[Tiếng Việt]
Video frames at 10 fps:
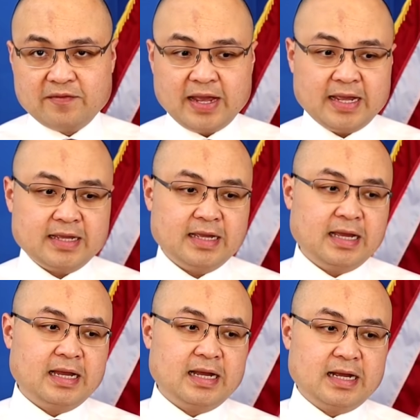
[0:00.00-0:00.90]
về
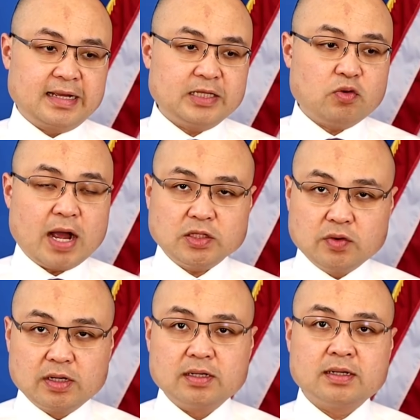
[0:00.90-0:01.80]
à, cái thỏa
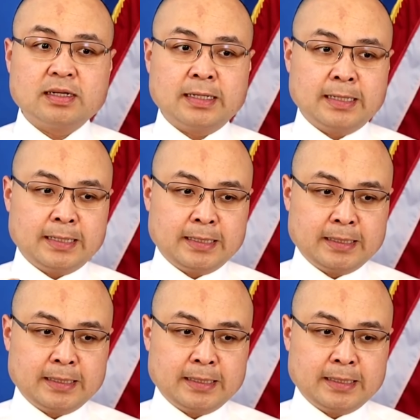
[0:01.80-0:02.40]
thuận à,